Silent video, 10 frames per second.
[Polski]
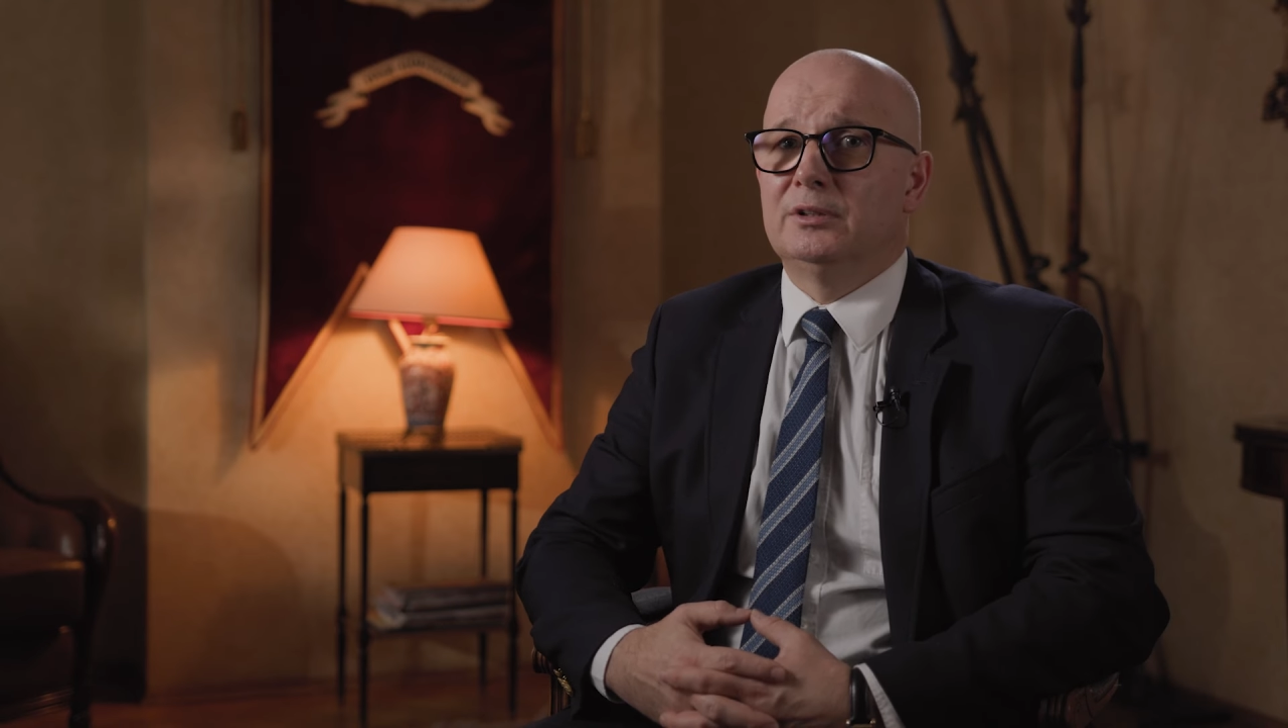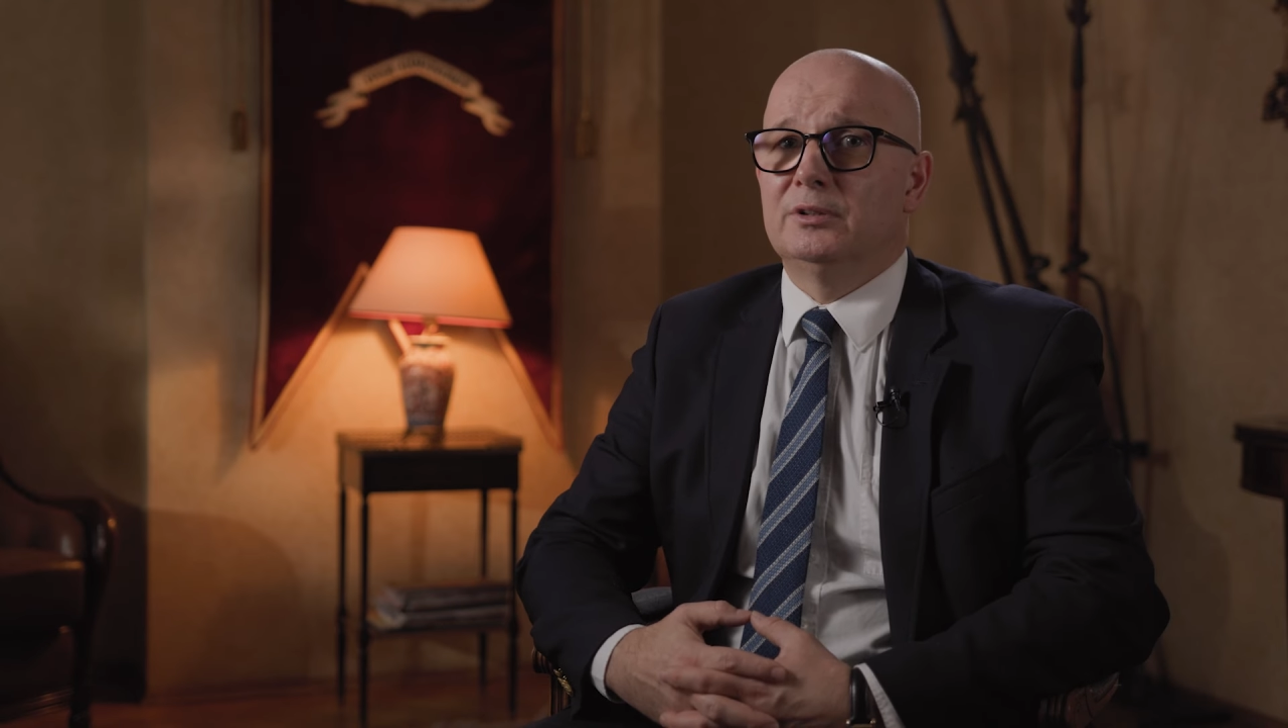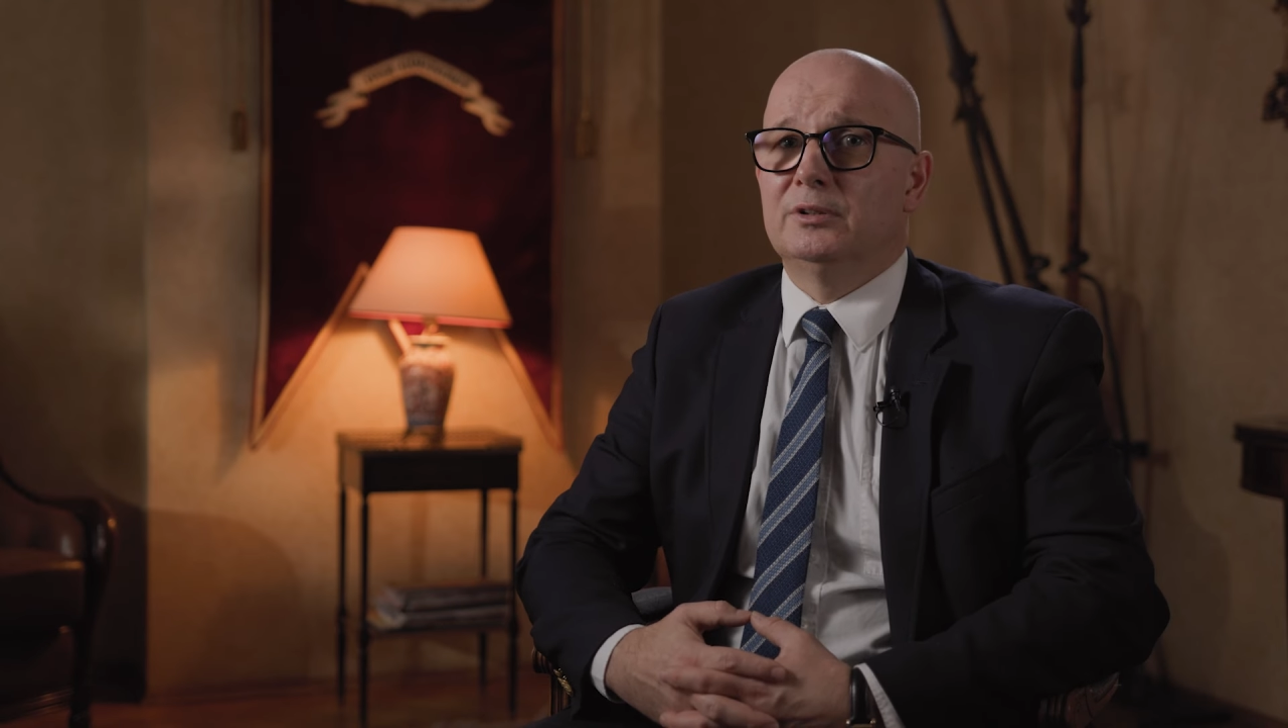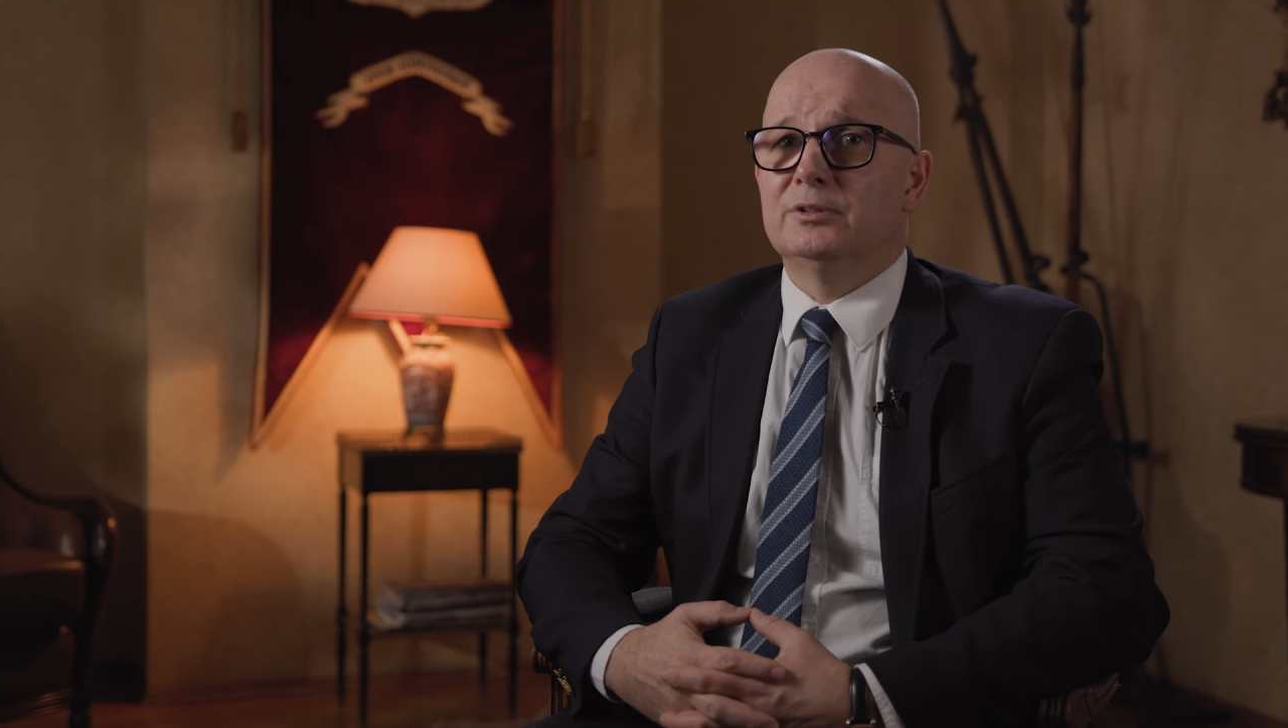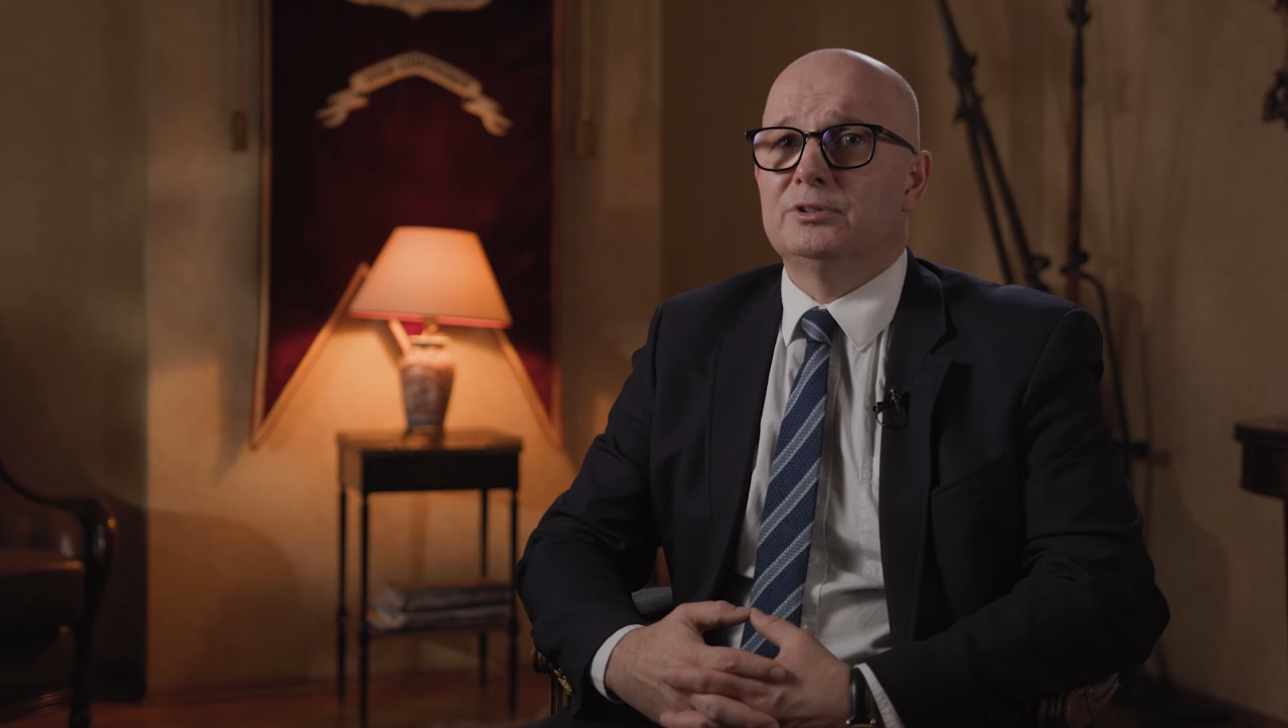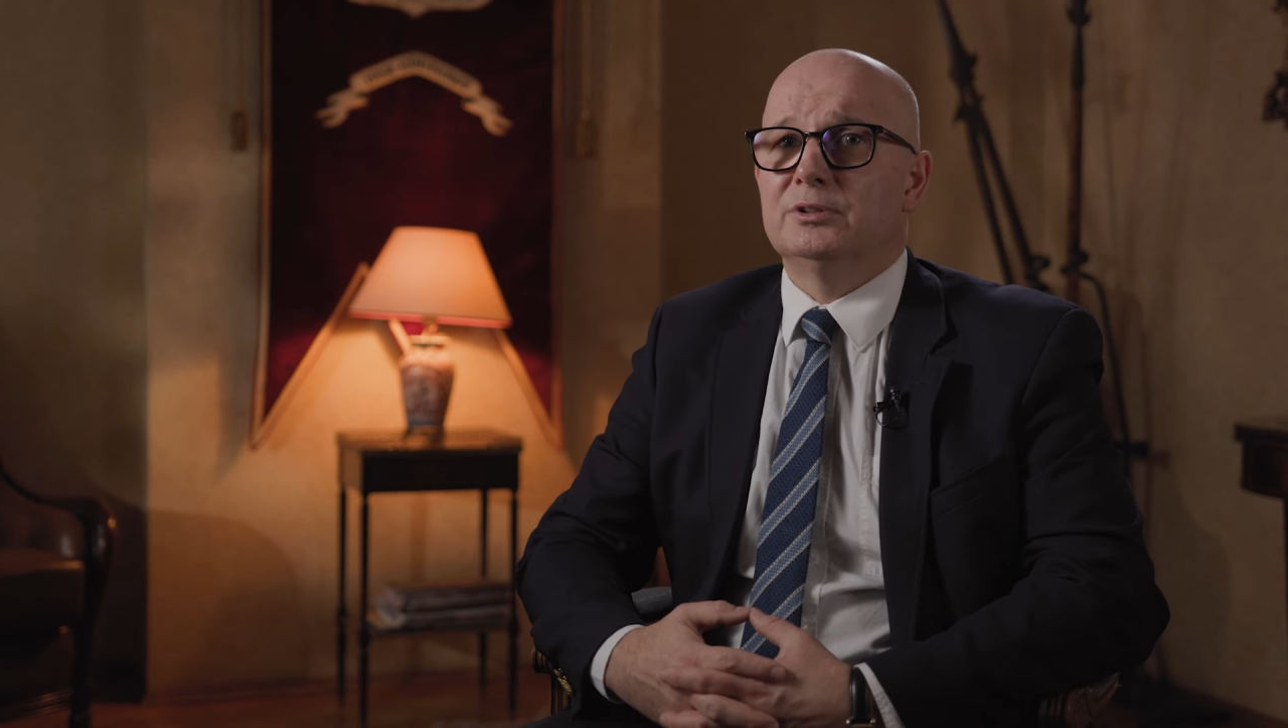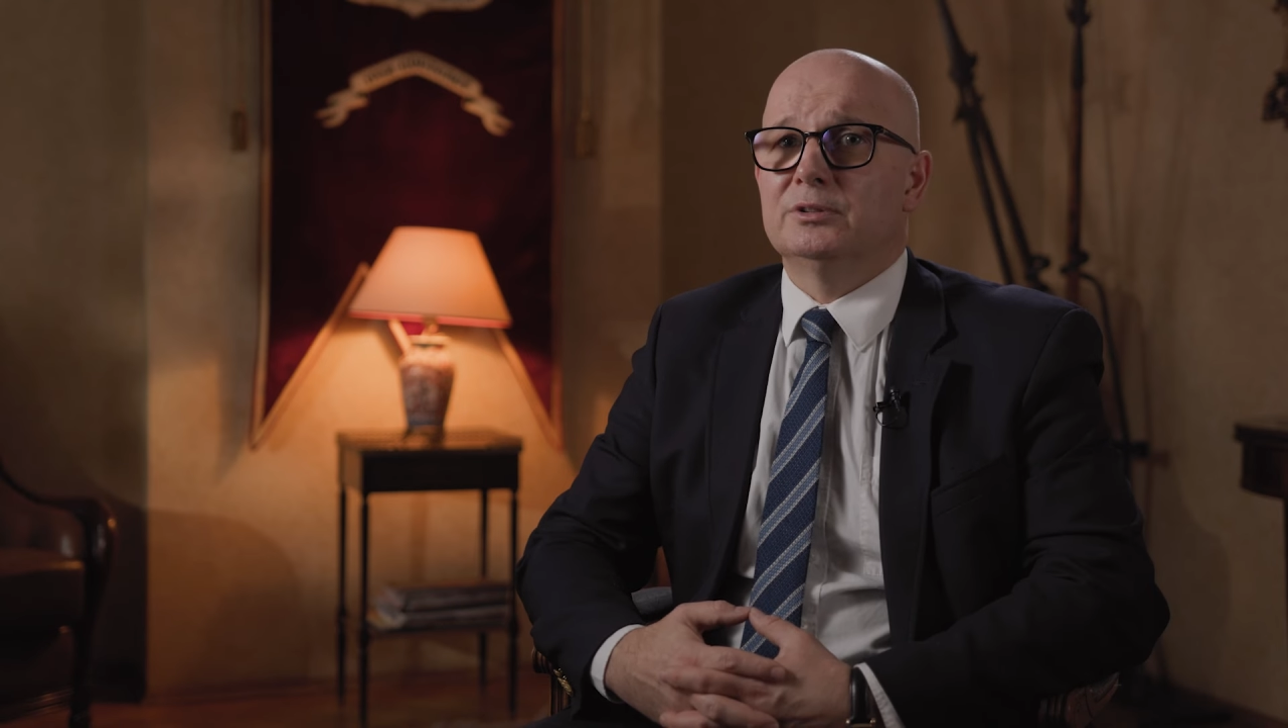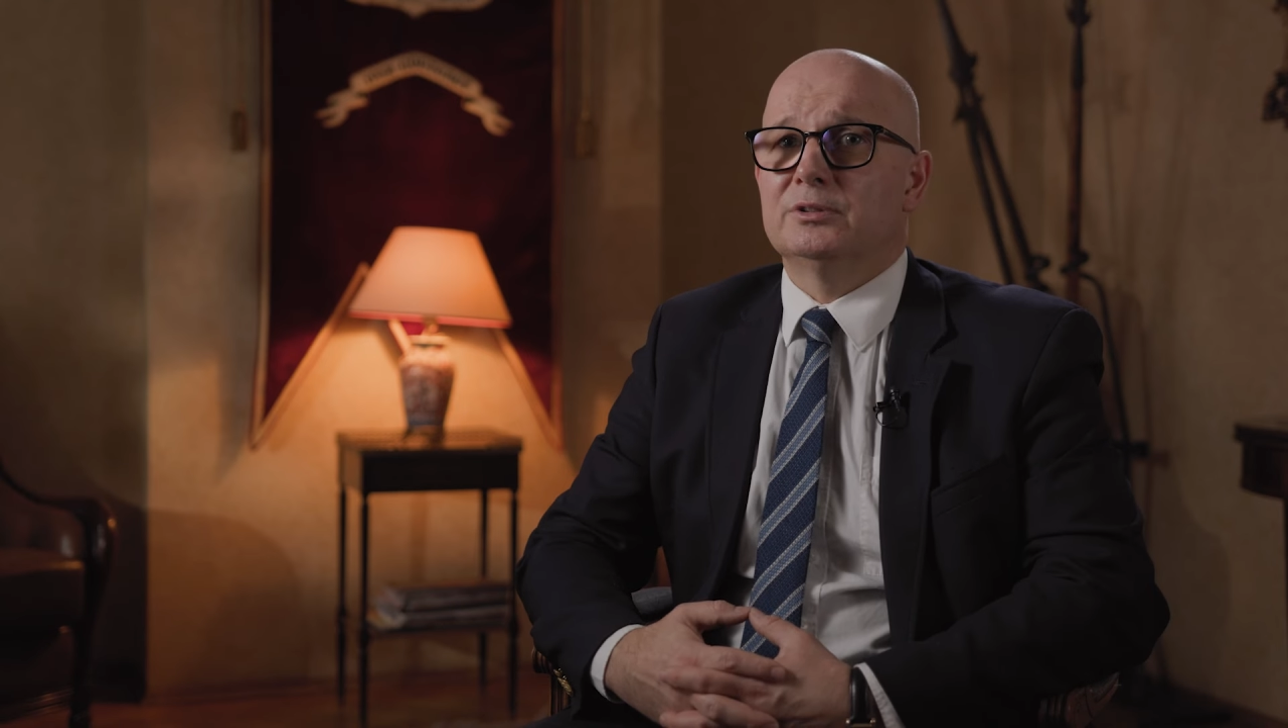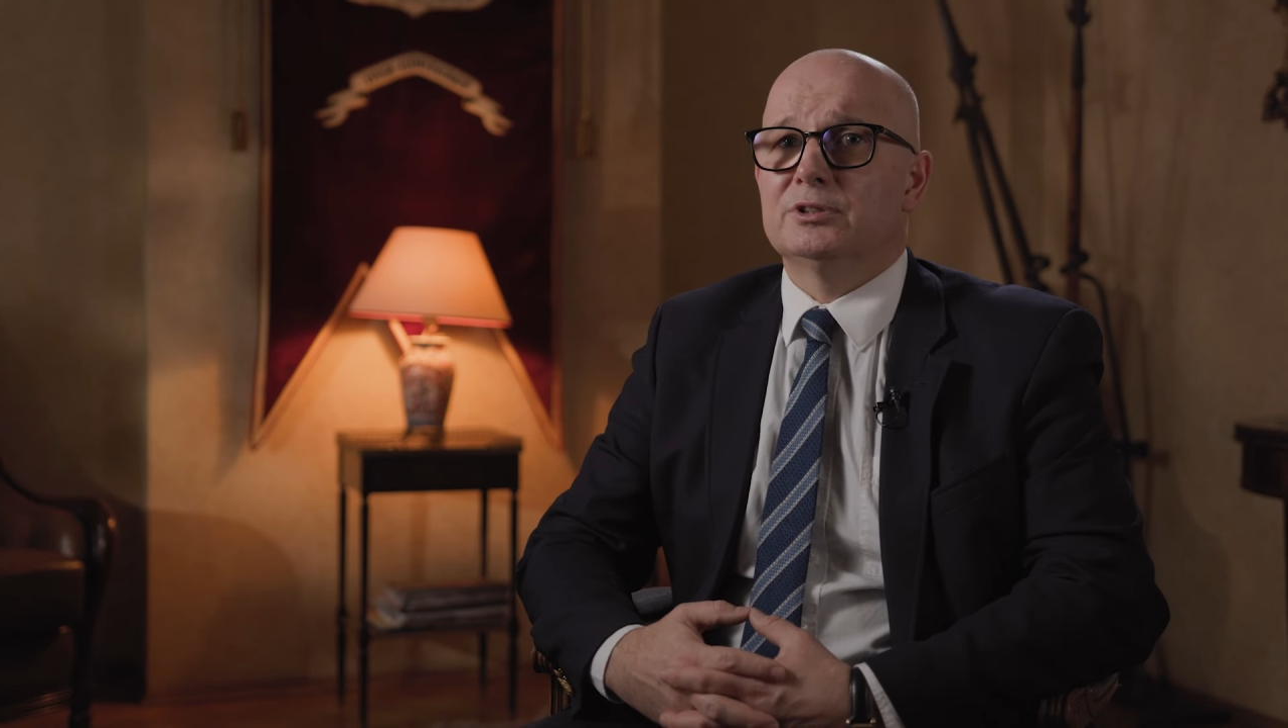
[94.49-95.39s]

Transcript: No chodzi o to,